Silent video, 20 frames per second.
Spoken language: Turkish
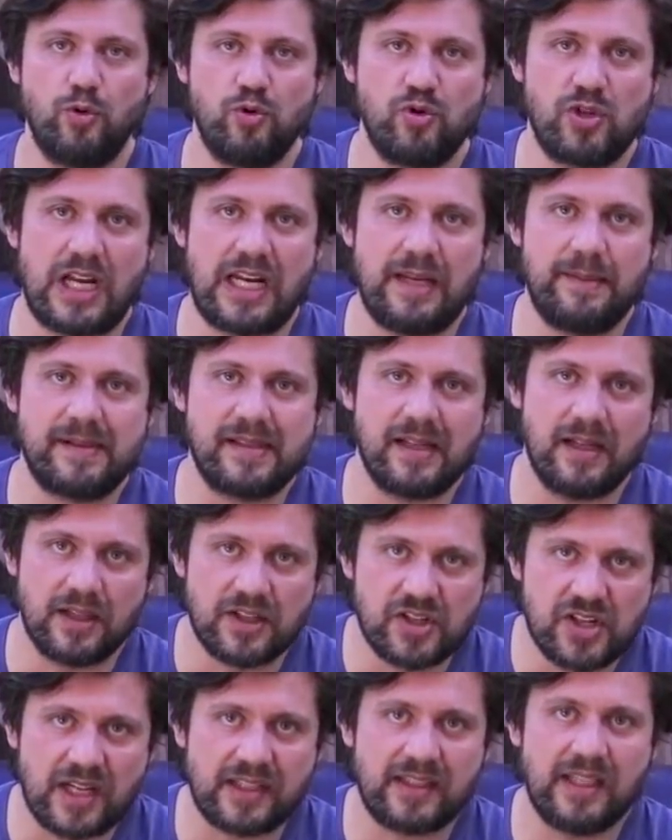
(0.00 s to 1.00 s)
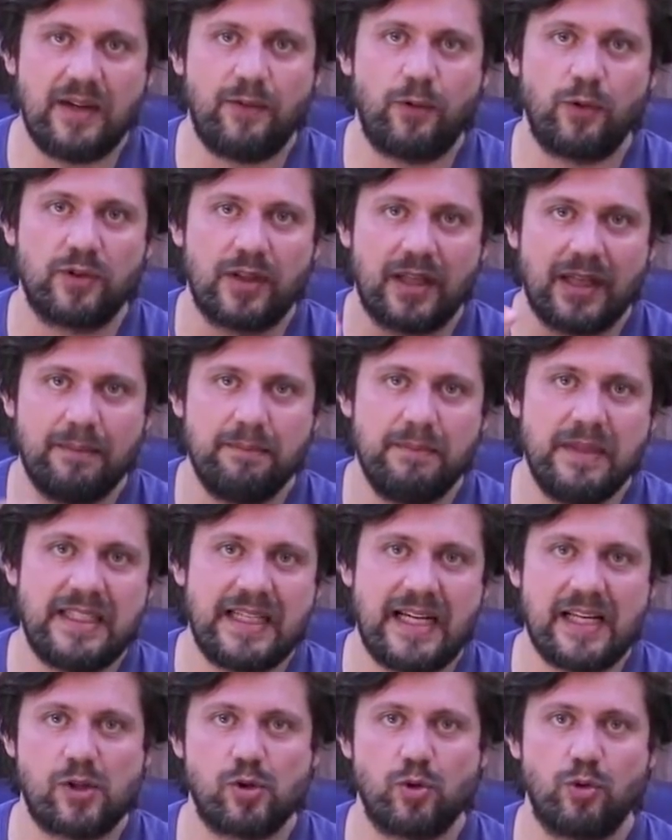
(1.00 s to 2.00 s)
güncellemesi alacak telefonlardan bir
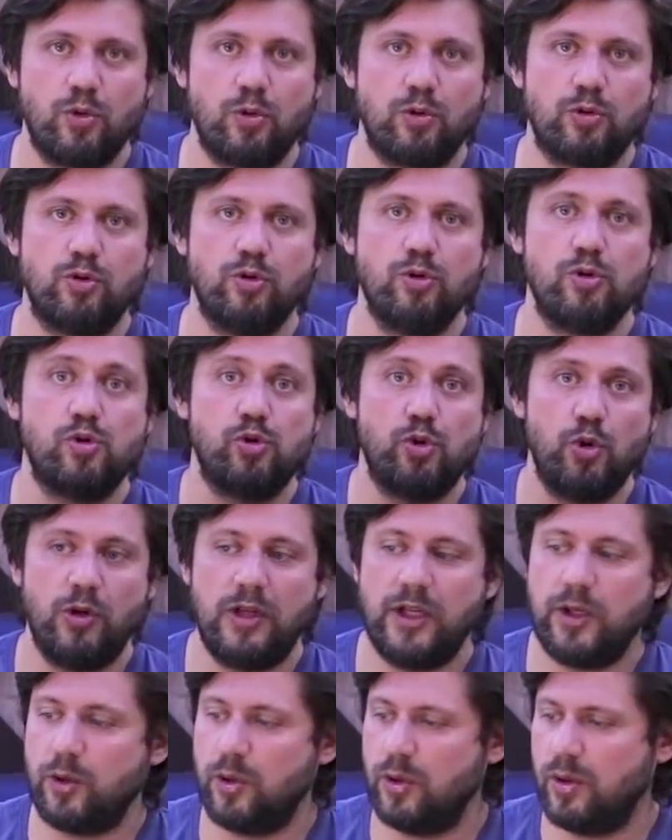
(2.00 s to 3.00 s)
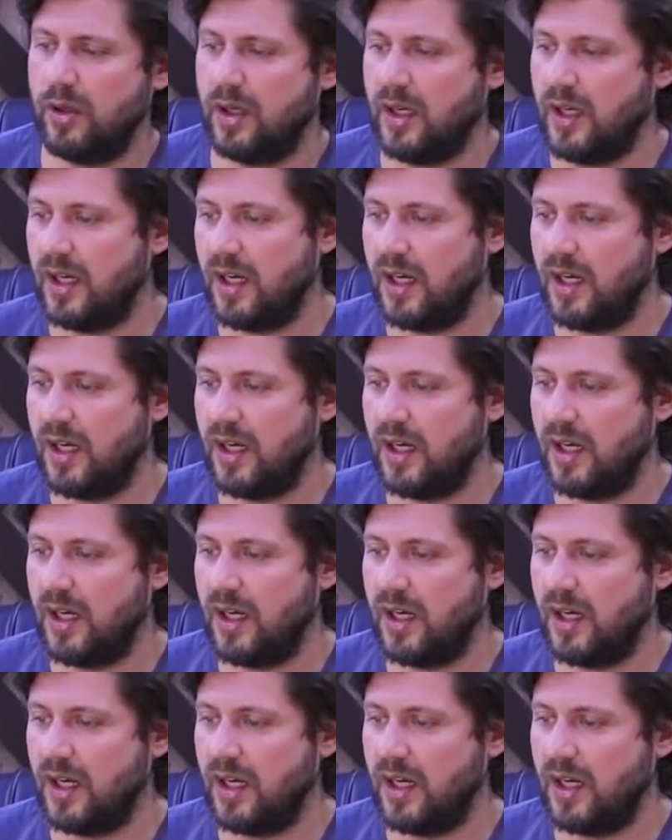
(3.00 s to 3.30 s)
tanesi olduğu söyleniyor.